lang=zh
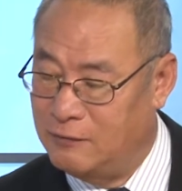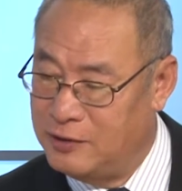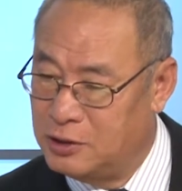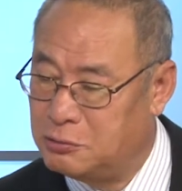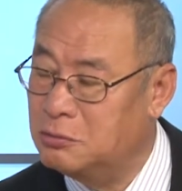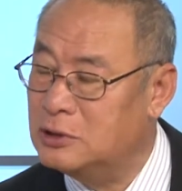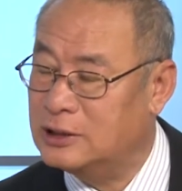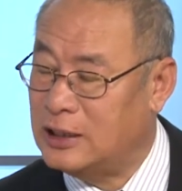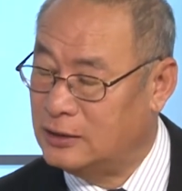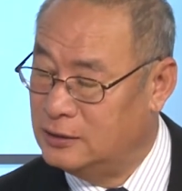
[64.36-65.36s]
位共和
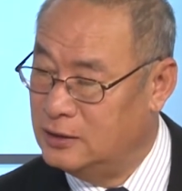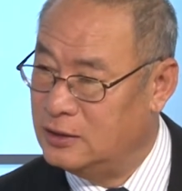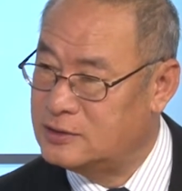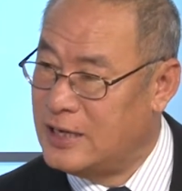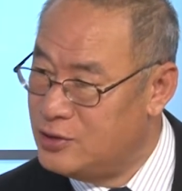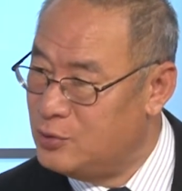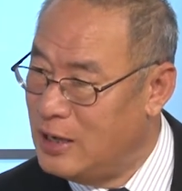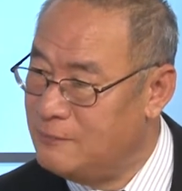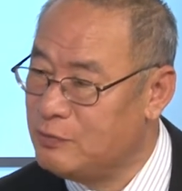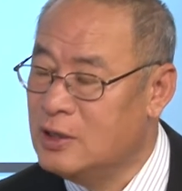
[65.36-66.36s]
党的参议
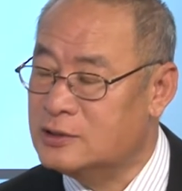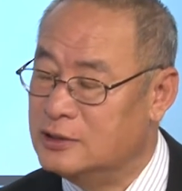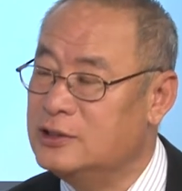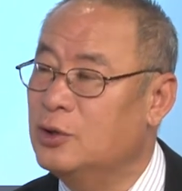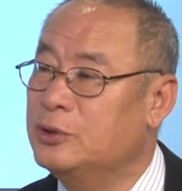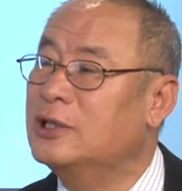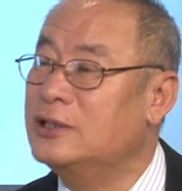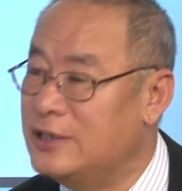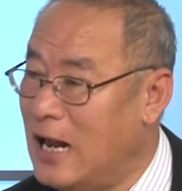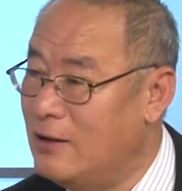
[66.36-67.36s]
员曾经有一个
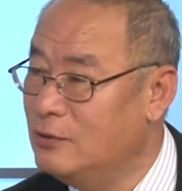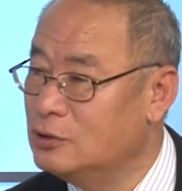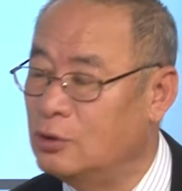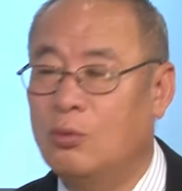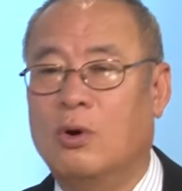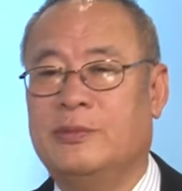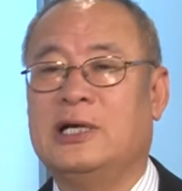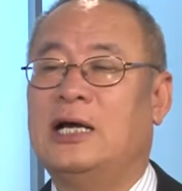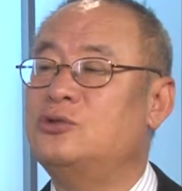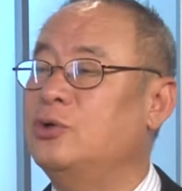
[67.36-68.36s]
提案，他说：“我们应
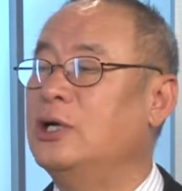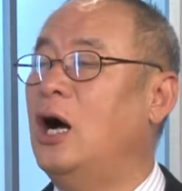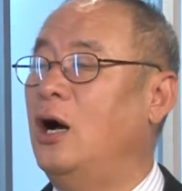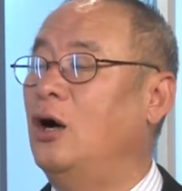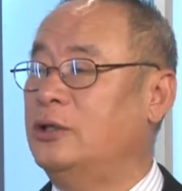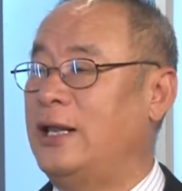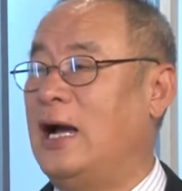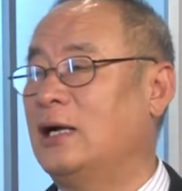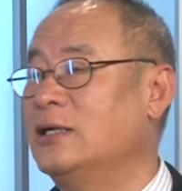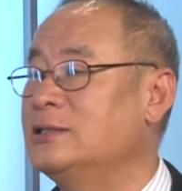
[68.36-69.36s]
该学澳大利亚
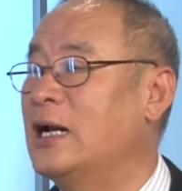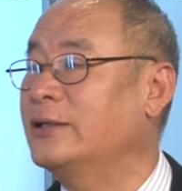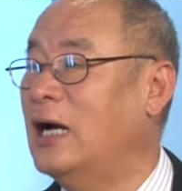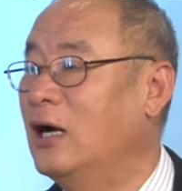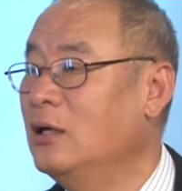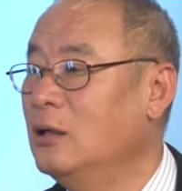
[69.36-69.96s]
跟加拿大，